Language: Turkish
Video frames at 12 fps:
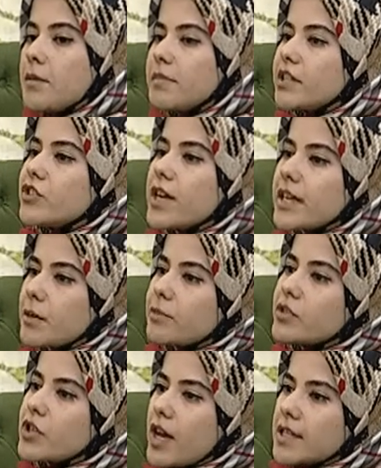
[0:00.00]
Bir şey
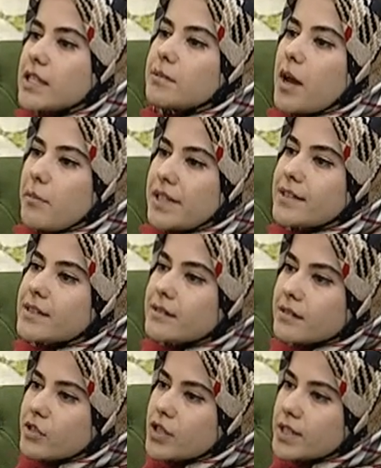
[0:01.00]
yapacağı zaman, bir
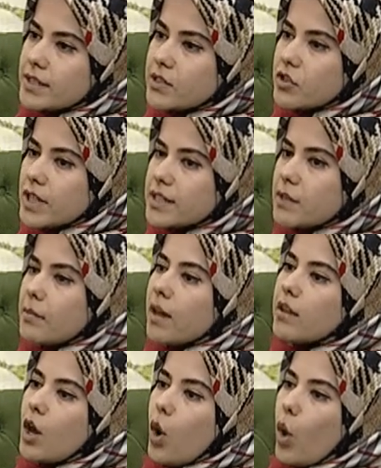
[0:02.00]
sınır çizileceği
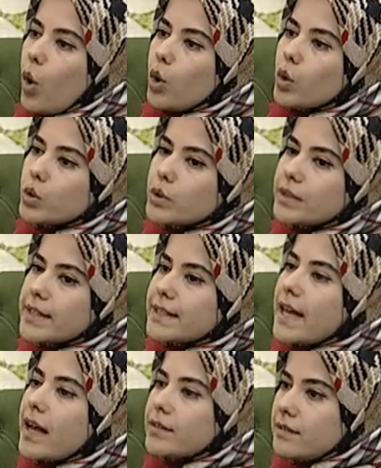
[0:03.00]
zaman o
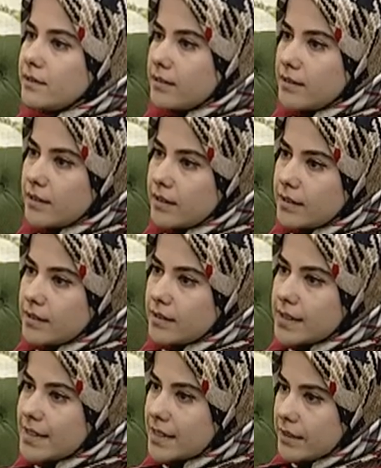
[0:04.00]
neden e,
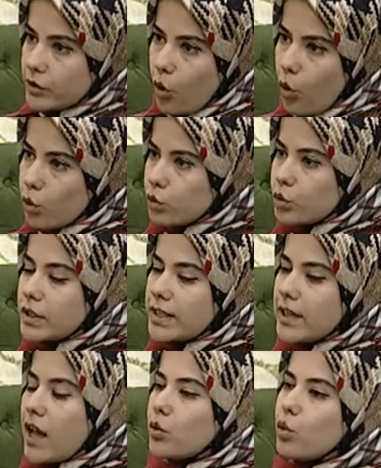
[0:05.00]
sınır olduğunu,
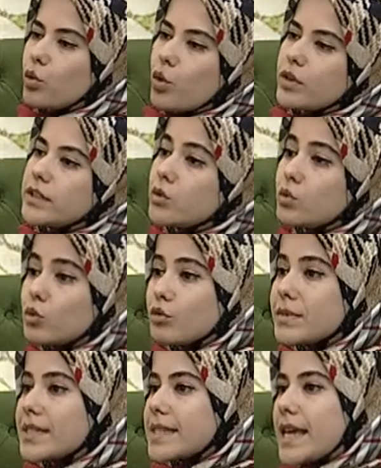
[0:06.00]
neden o noktada
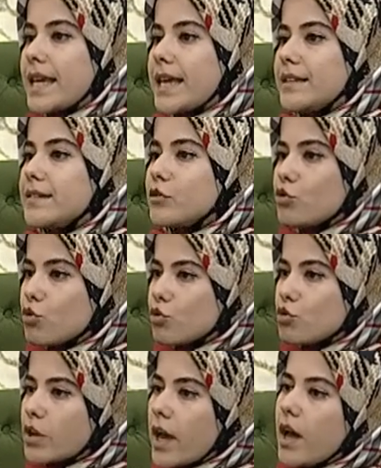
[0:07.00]
durulması gerektiğini
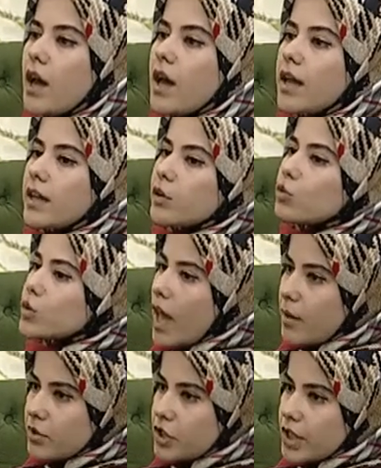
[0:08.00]
çocuğa e,
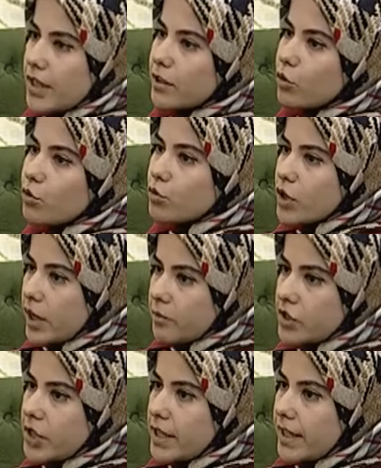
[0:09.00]
güzel bir şekilde, yumuşak
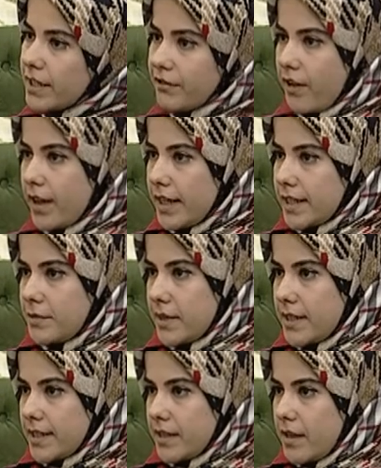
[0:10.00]
bir şekilde ifade
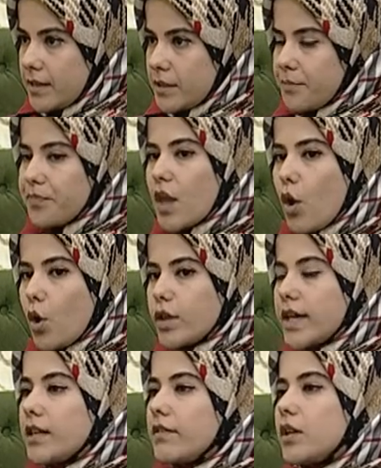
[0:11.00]
etmeniz lazım.
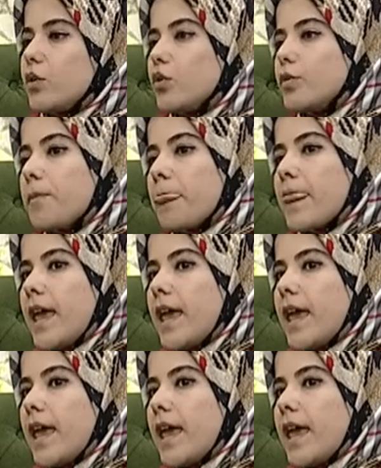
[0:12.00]
Örnek veriyorum.